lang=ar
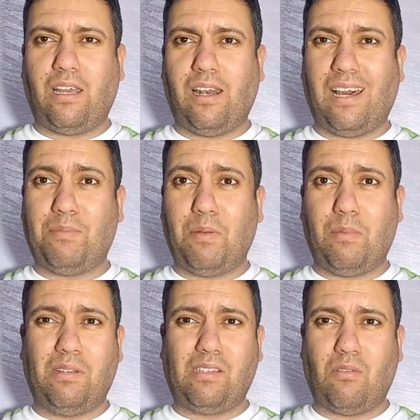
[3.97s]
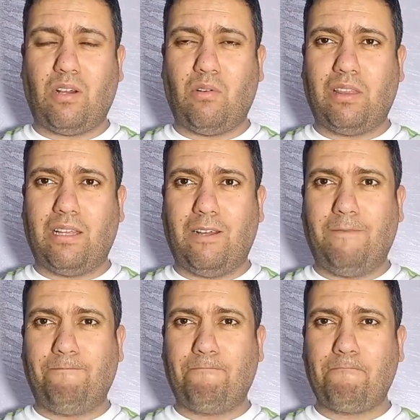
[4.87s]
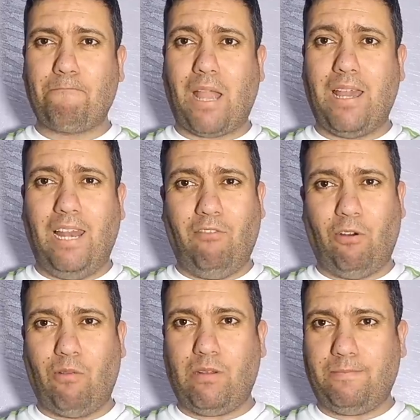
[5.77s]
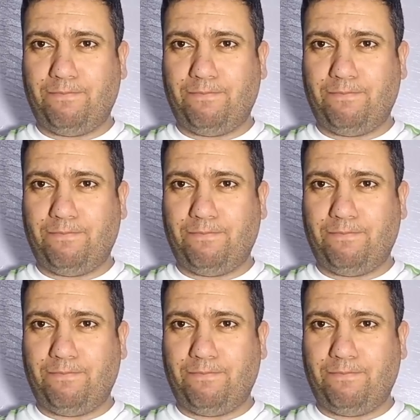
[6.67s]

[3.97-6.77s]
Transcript: الى الغرب بلا ما خوتنا اللي في الغرب